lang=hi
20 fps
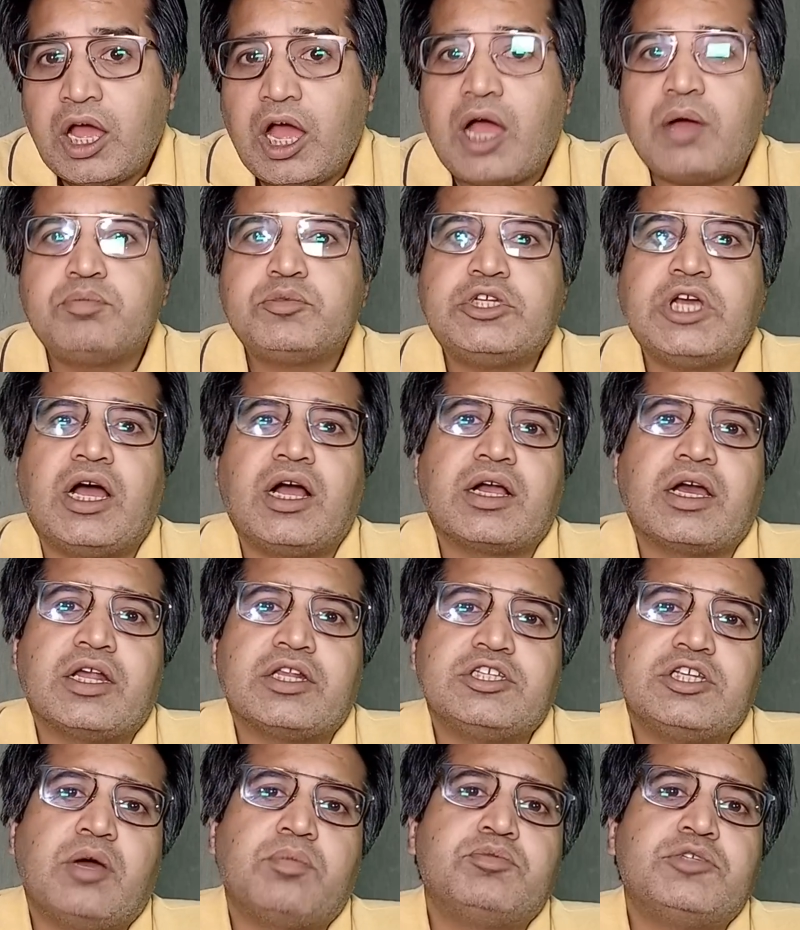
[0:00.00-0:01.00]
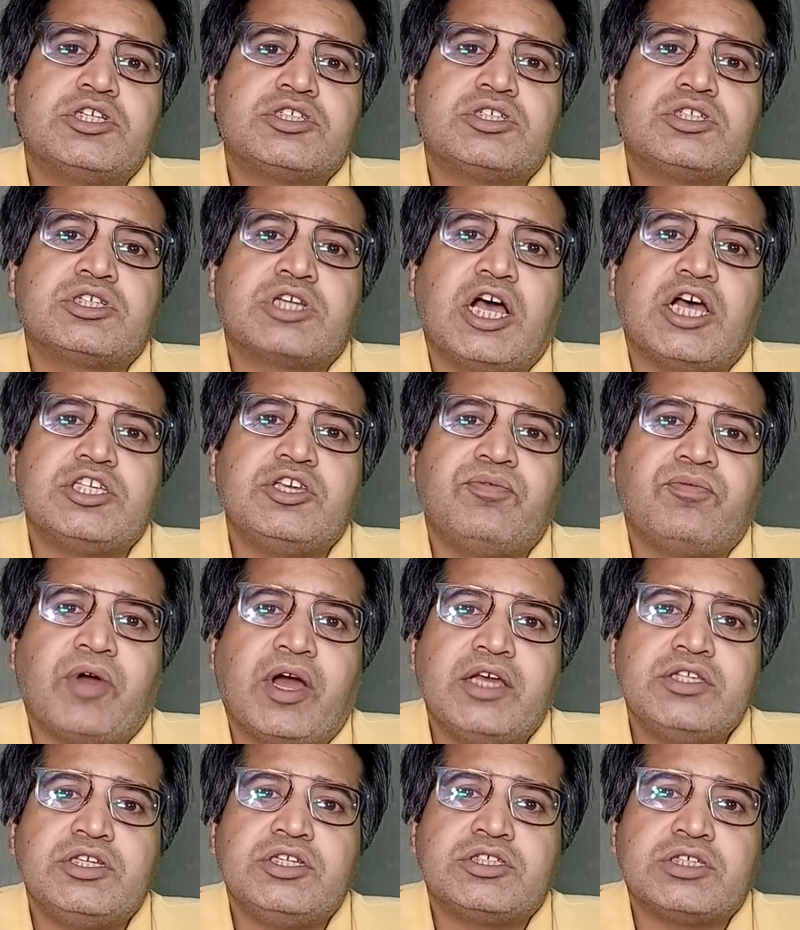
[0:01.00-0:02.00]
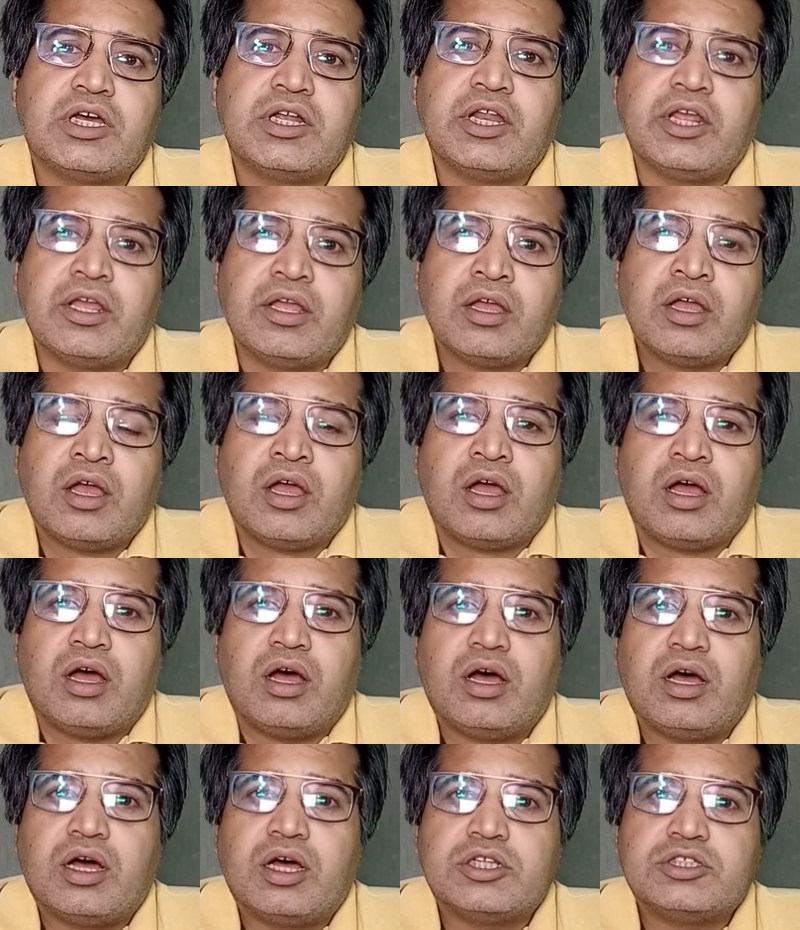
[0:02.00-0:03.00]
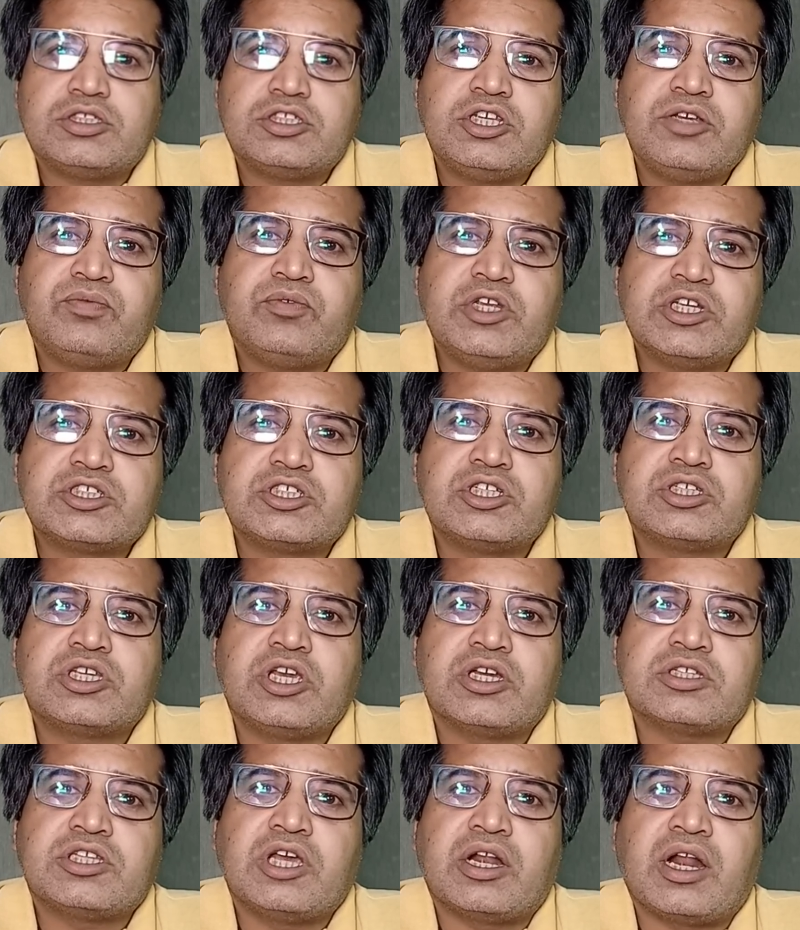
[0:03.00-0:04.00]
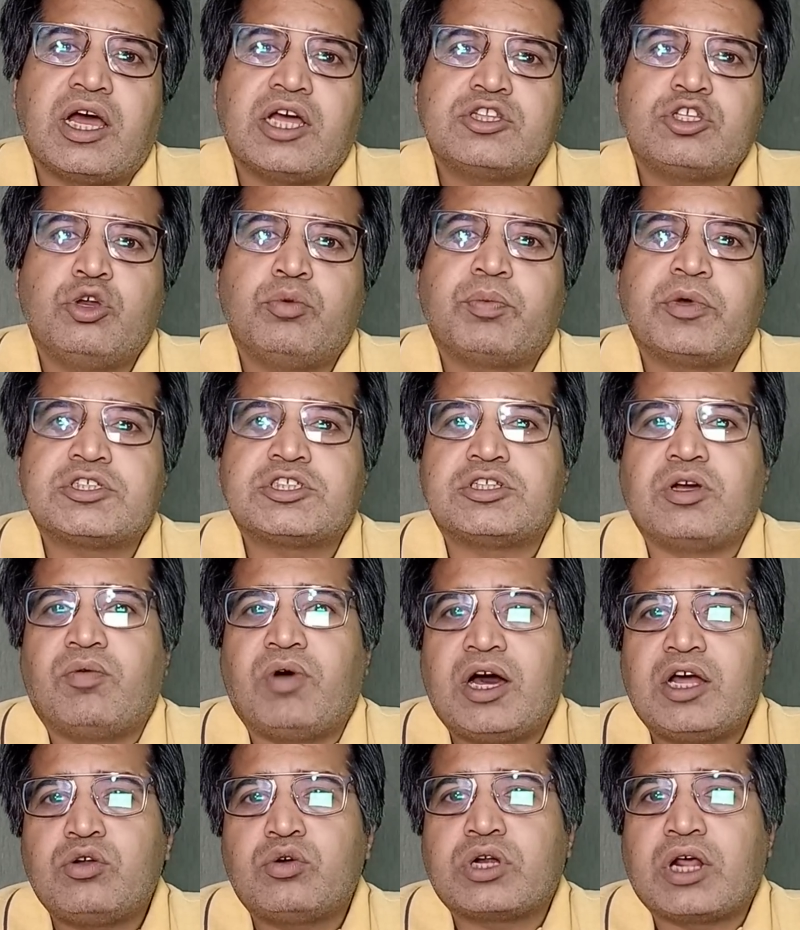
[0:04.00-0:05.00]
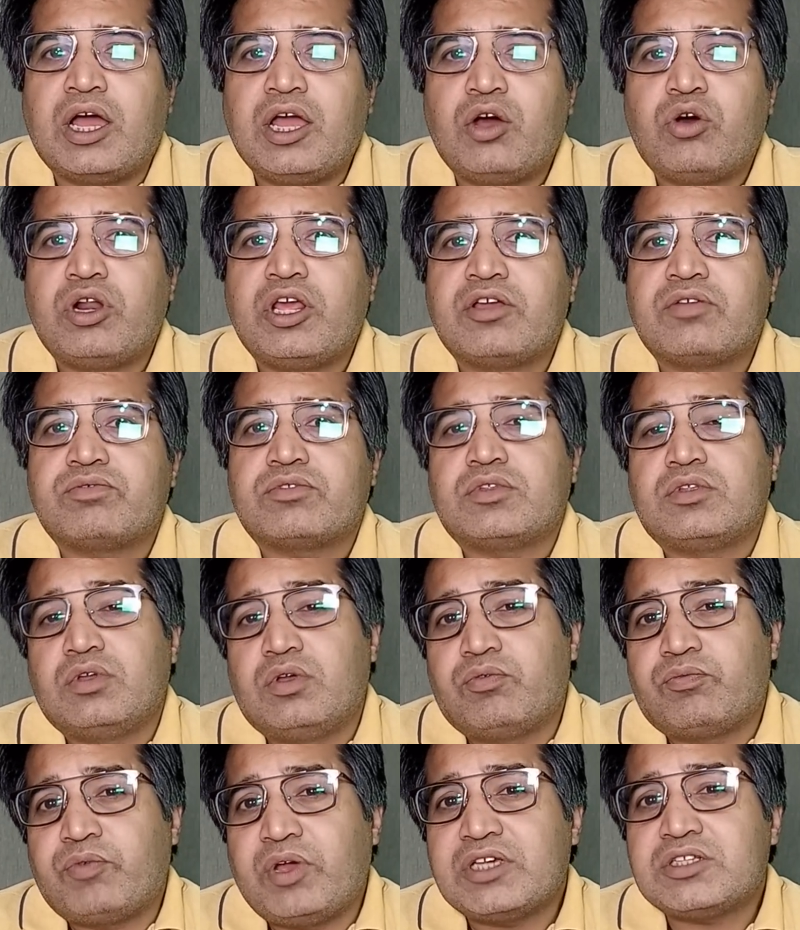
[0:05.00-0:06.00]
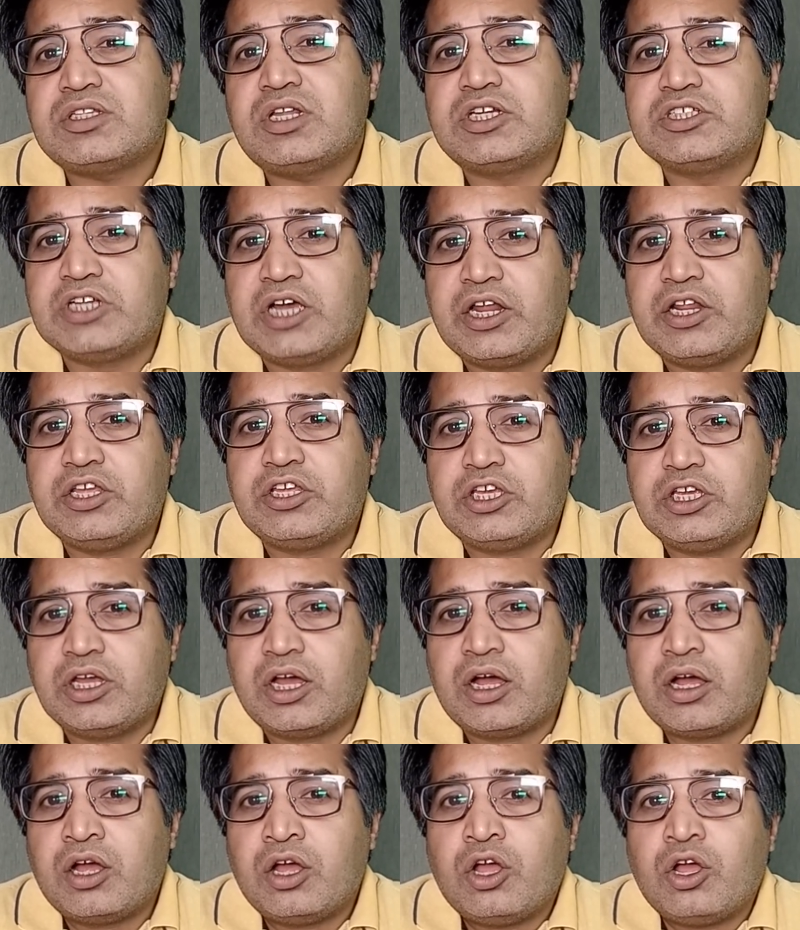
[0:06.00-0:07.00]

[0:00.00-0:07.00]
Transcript: अब जाकर जब जस्टिस काजी फायज ईसा ने चीफ जस्टिस के इख्तियार के ऊपर सवाल उठाया और एक फैसला जारी किया